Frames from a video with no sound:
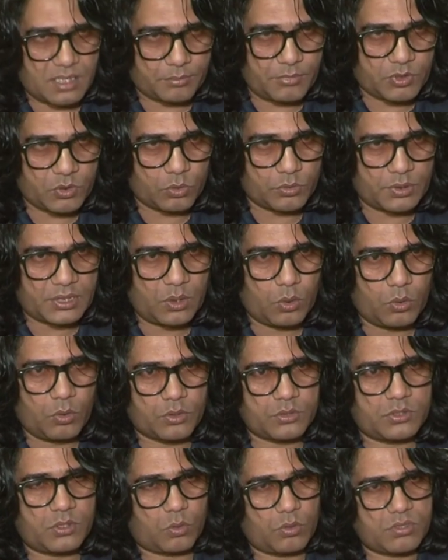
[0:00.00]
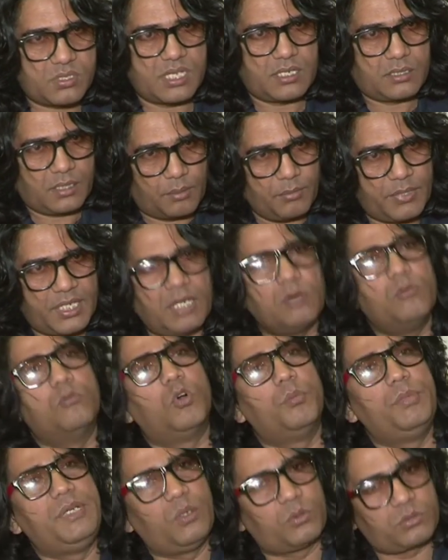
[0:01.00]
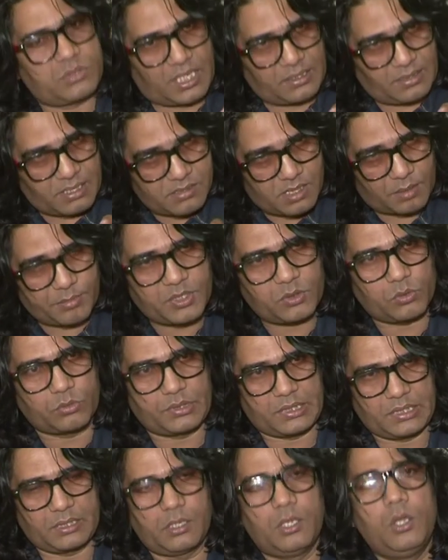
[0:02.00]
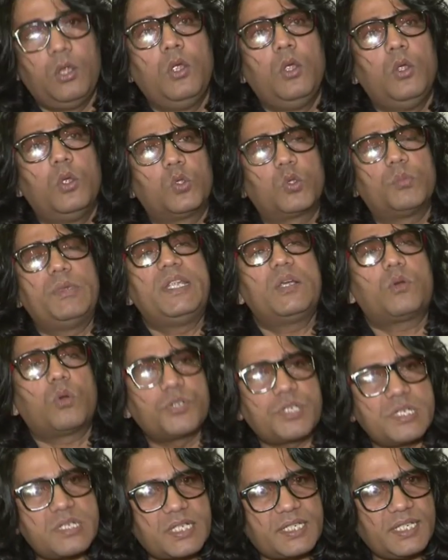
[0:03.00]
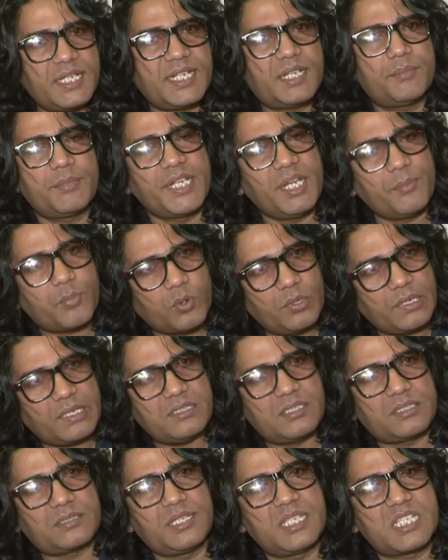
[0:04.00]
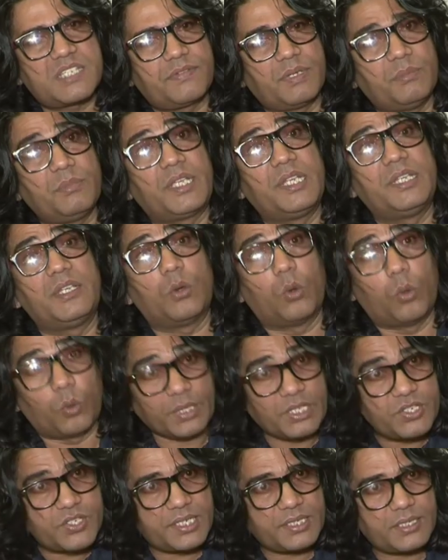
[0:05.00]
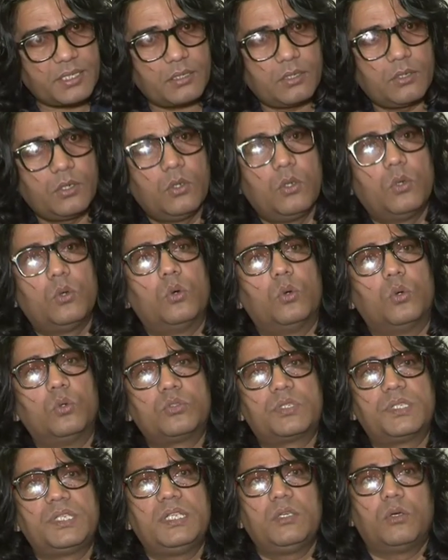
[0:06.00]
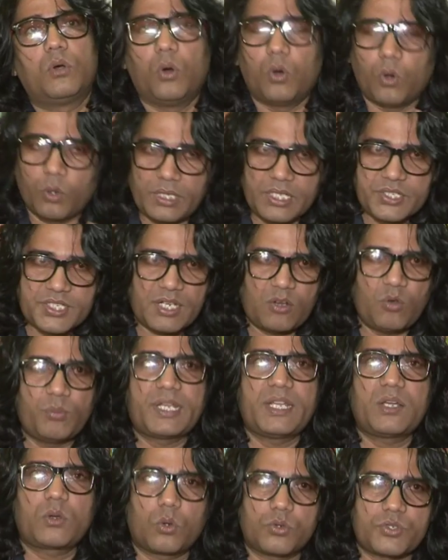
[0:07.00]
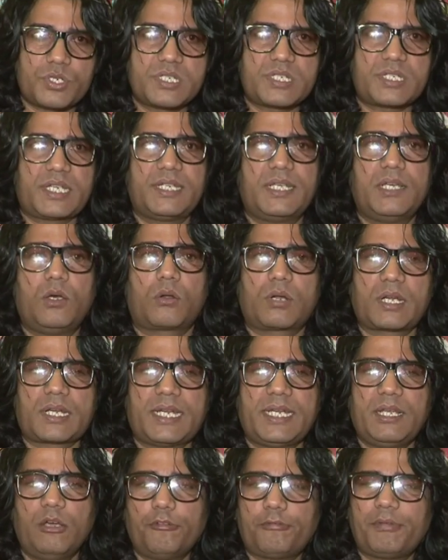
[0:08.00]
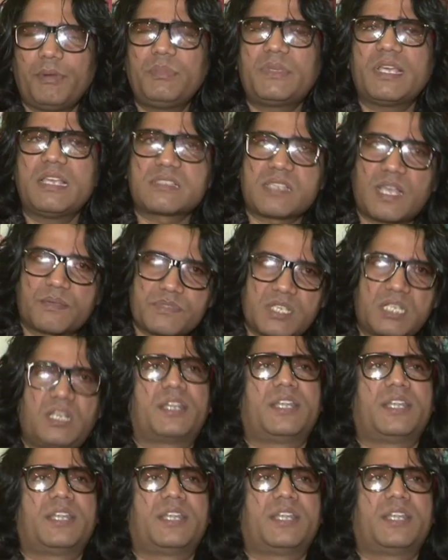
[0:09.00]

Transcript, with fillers: साबित होती है और ज़रूरत से कम है वो भी नुकसानदेह साबित होती है तो मैंने कोशिश की है कि मेरी पोइट्री जितनी इस फिल्म के लिए होनी चाहिए उतनी होनी चाहिए वो मैंने कोशिश की है और रखी है और फिल्म के हिसाब से